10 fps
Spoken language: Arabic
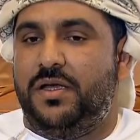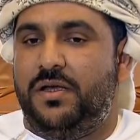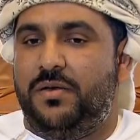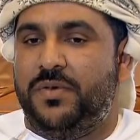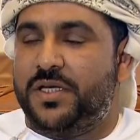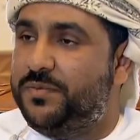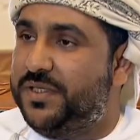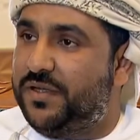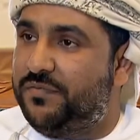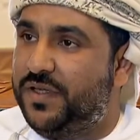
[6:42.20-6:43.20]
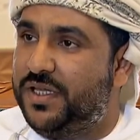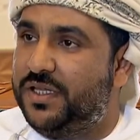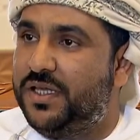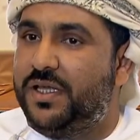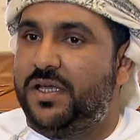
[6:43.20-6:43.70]
بقسم التنفيذ
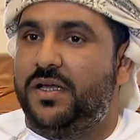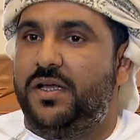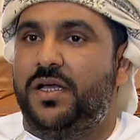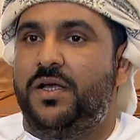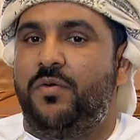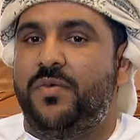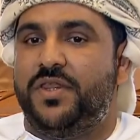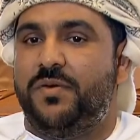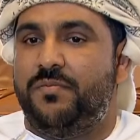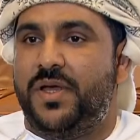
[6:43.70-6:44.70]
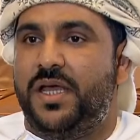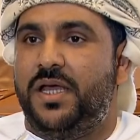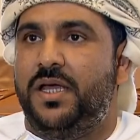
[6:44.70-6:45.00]
ومن ثم